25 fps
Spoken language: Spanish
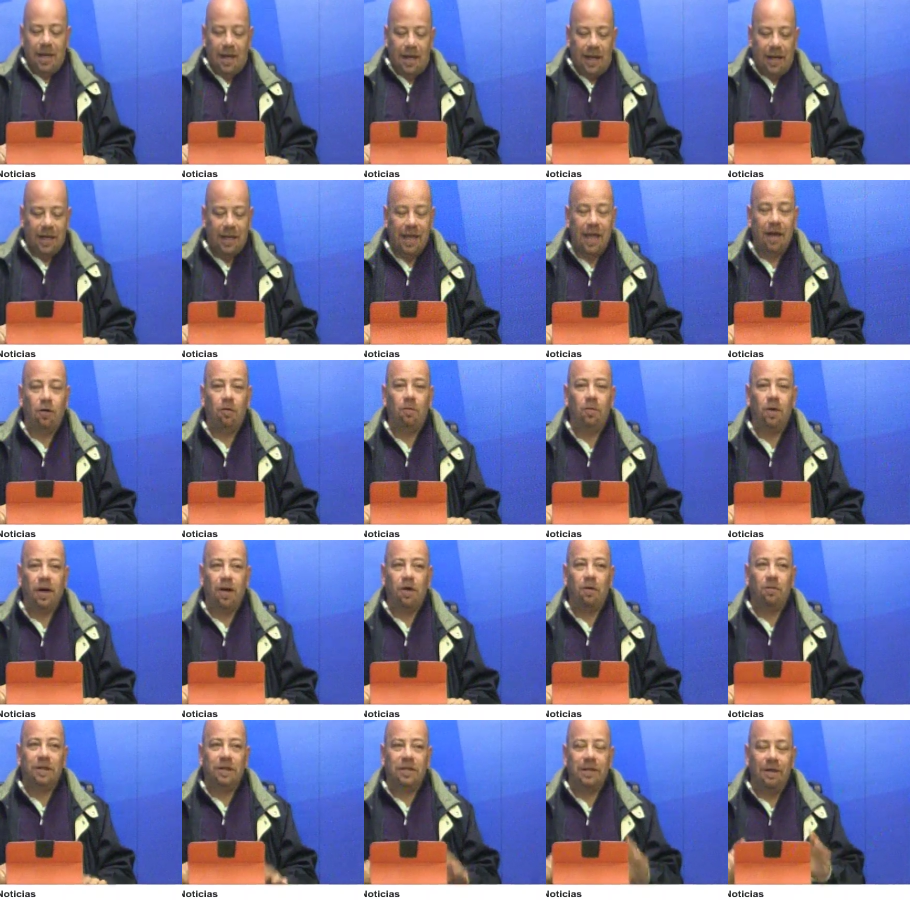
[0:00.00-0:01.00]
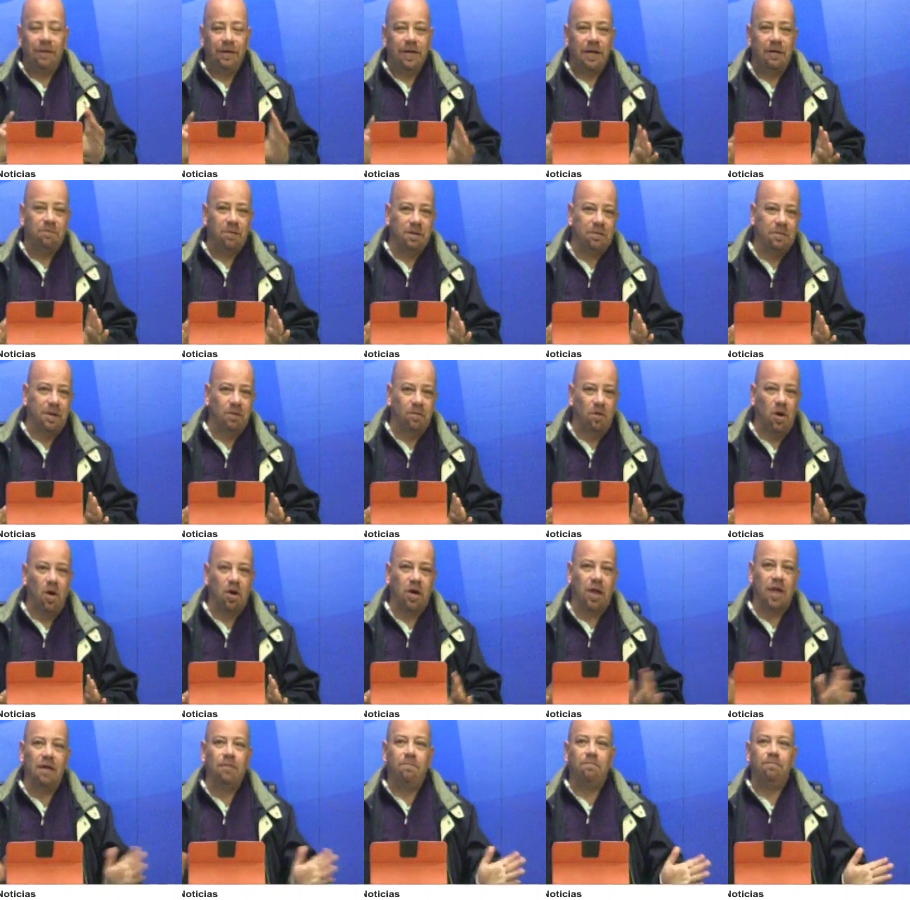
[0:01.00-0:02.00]
eh, que como le comentaba en el primer
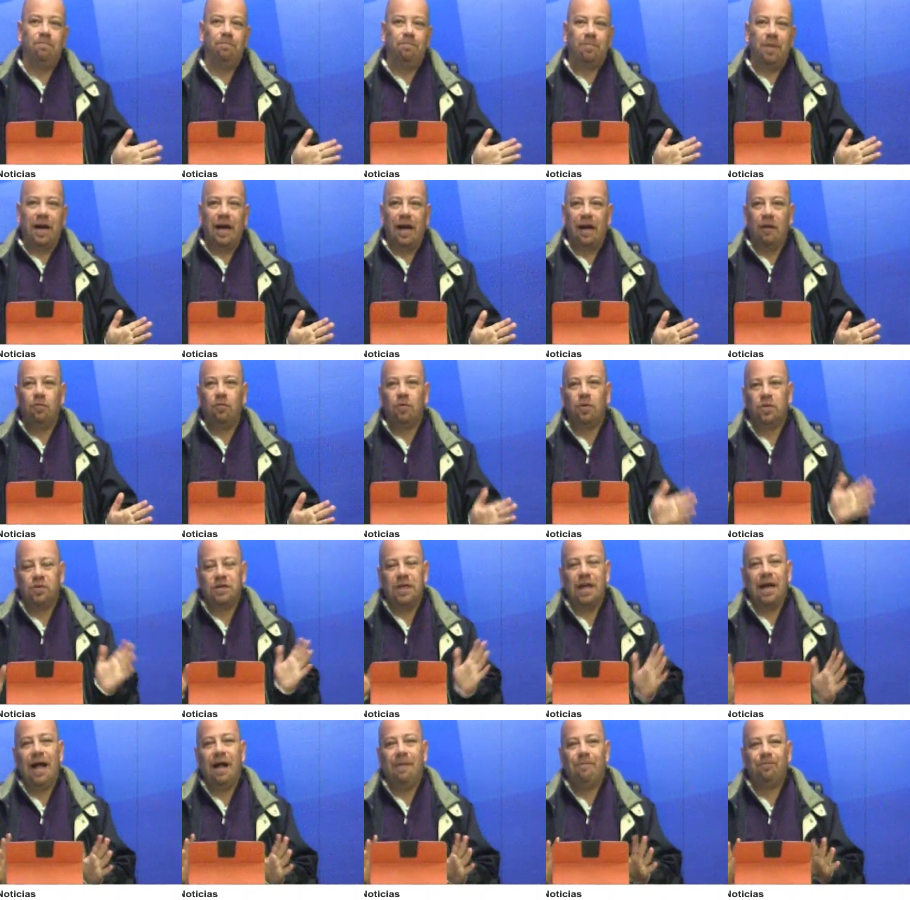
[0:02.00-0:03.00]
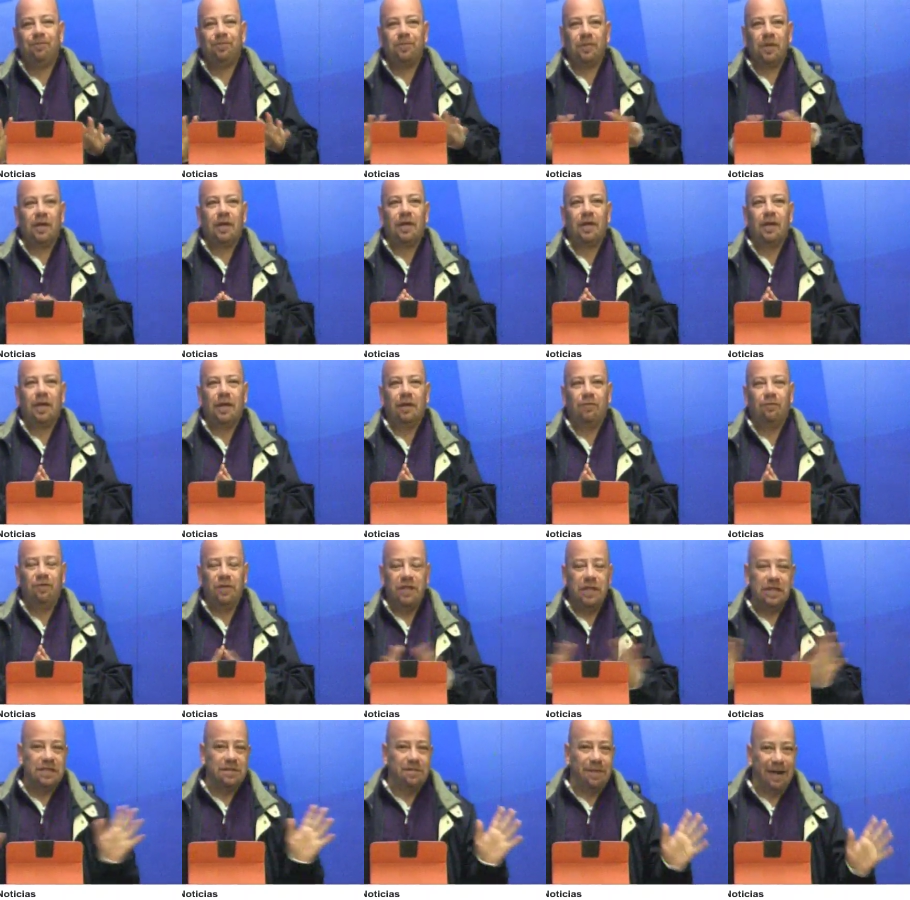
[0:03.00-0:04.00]
bloque, para algunos será eh, un
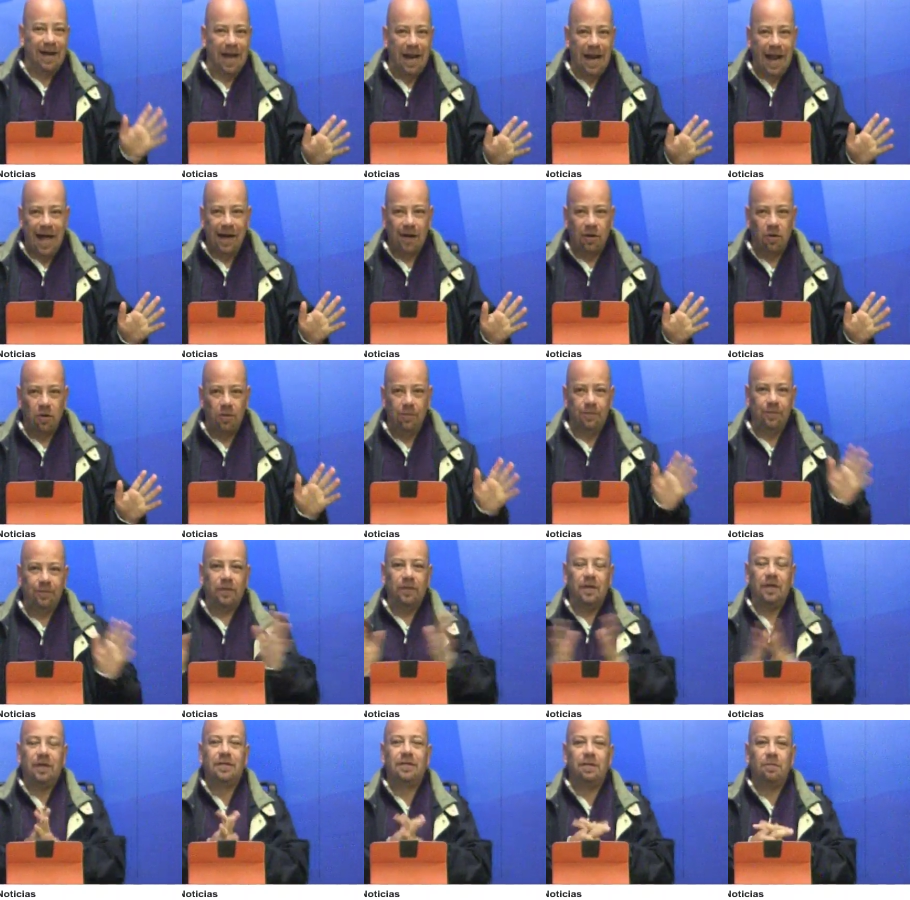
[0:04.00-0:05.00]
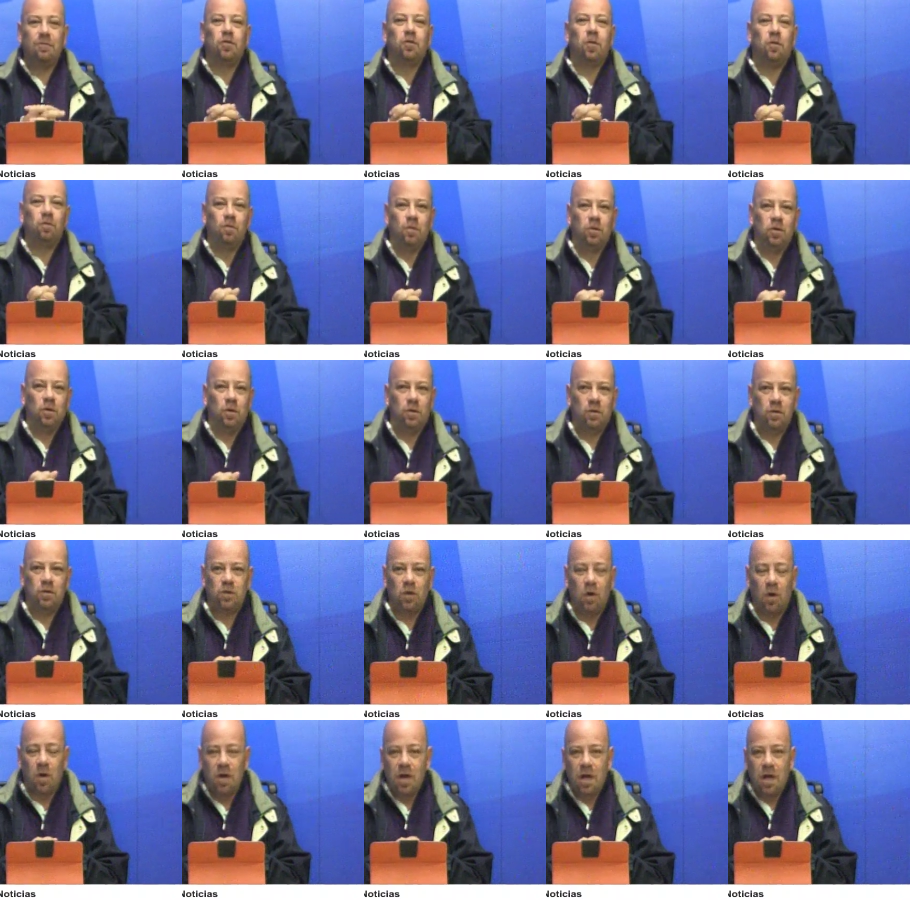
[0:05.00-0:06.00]
fin de semana largo y estamos con mucho
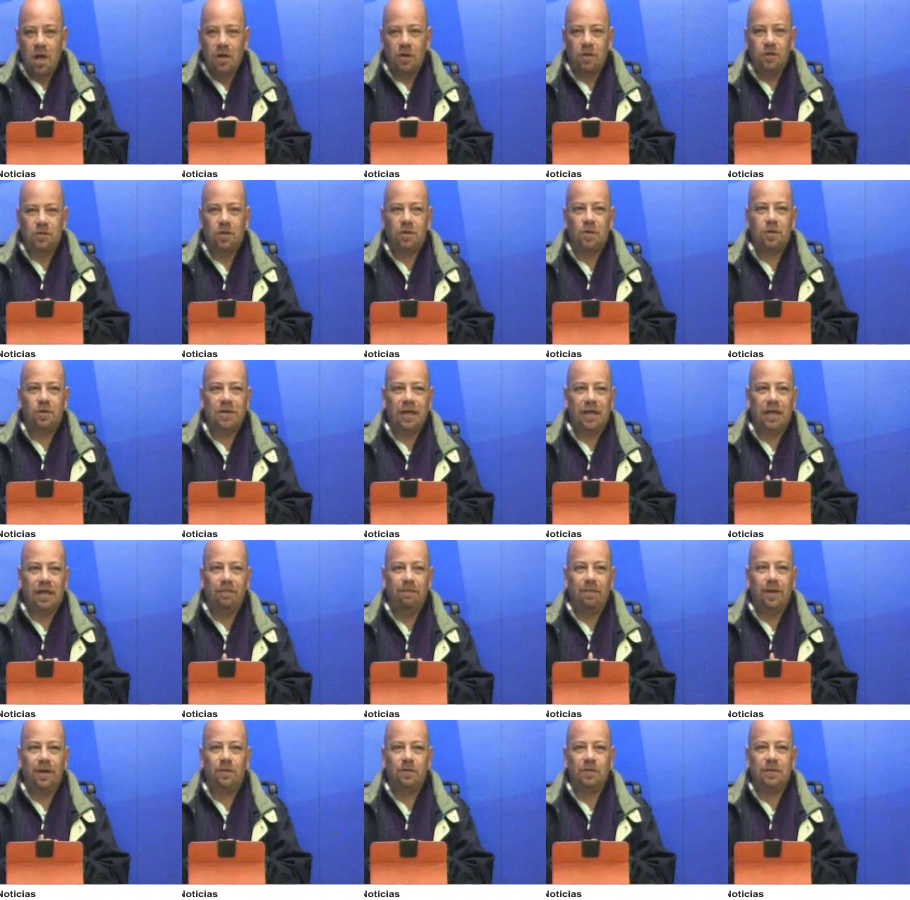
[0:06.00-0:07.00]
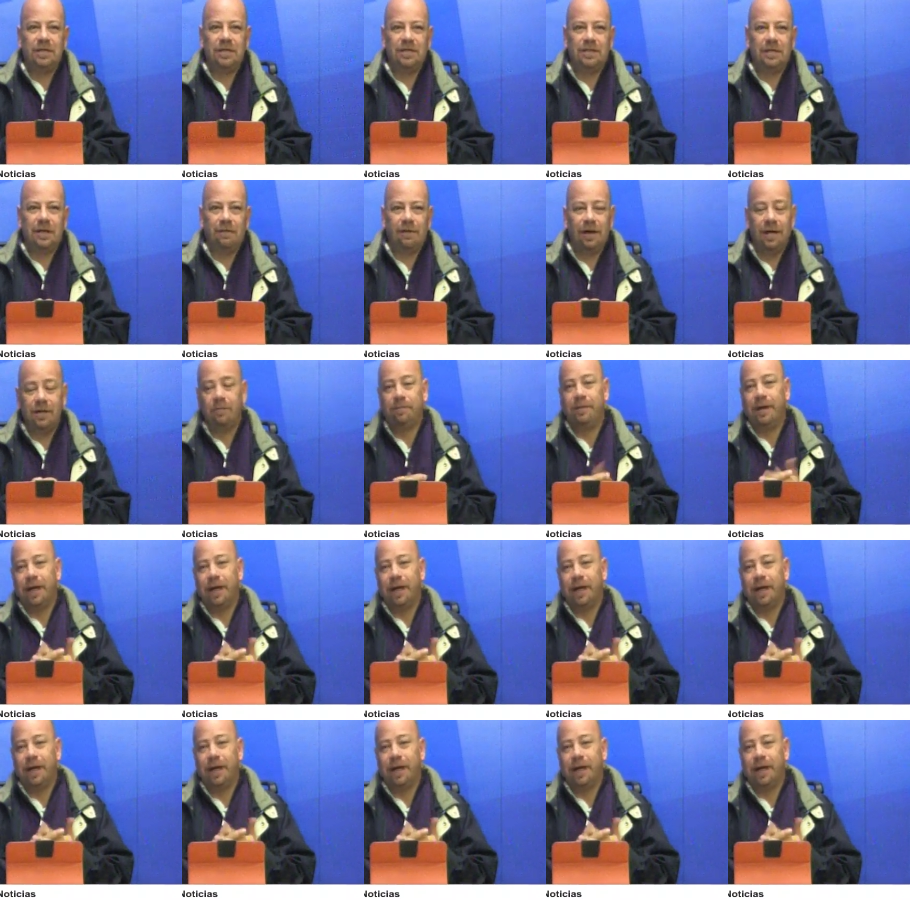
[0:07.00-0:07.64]
gusto nosotros aquí para ustedes trabajando.